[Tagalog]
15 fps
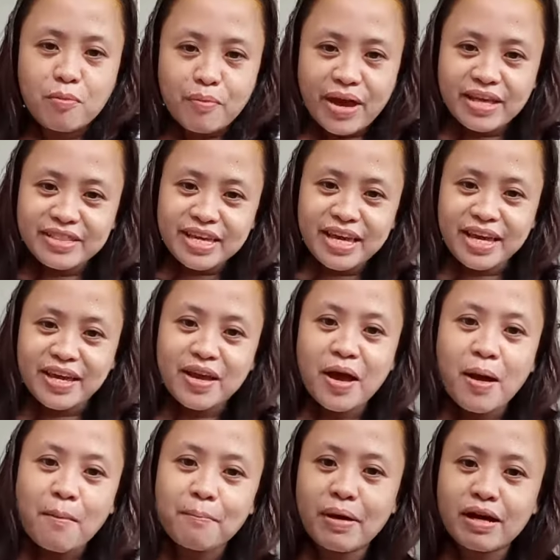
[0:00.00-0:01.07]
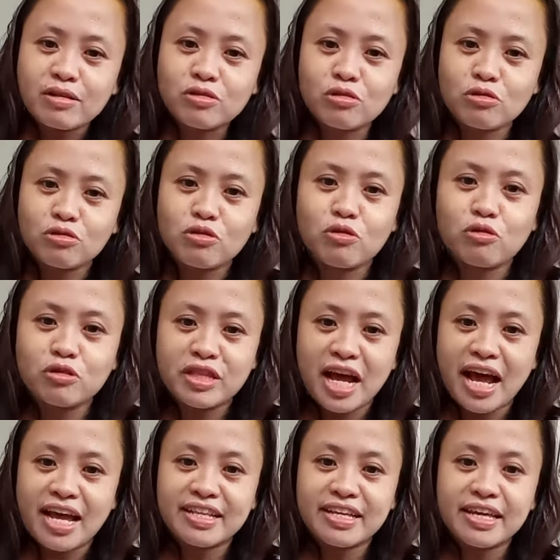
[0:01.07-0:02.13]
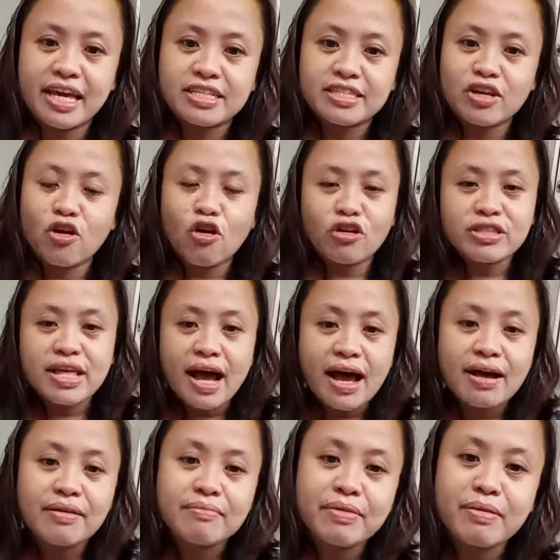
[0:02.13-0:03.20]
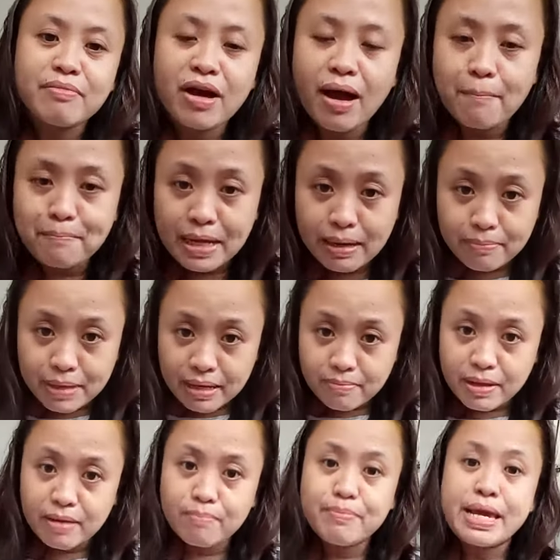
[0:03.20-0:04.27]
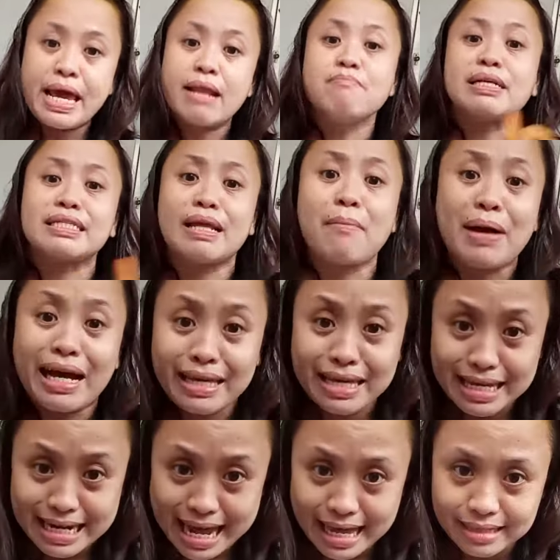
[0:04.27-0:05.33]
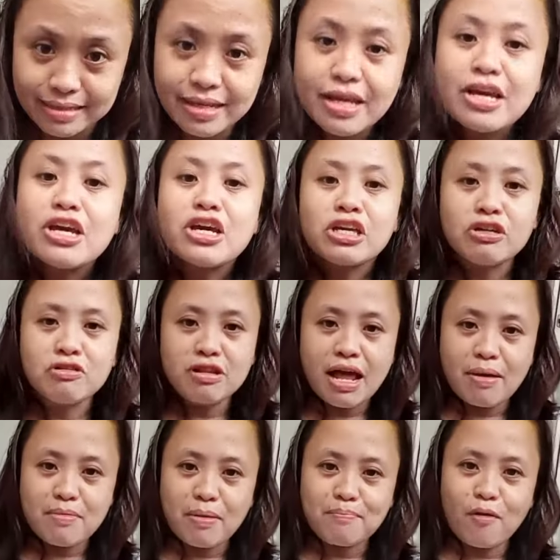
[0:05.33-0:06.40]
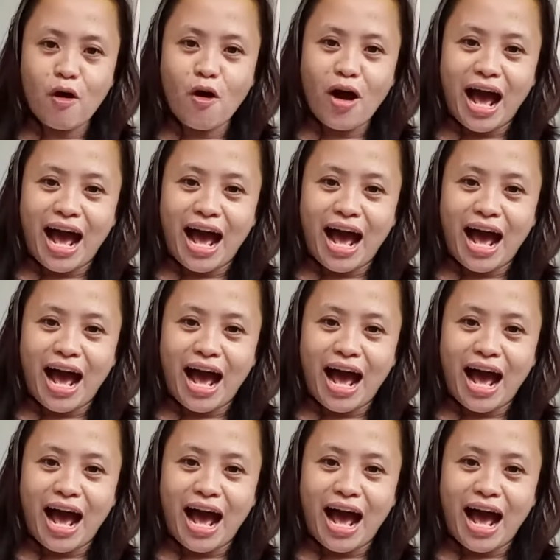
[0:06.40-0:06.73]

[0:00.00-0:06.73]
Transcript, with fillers: pwedeng pagsuotan. Kasi hodang, may mga bil-bil-bil-bil, basta makinis. Yun lamang po,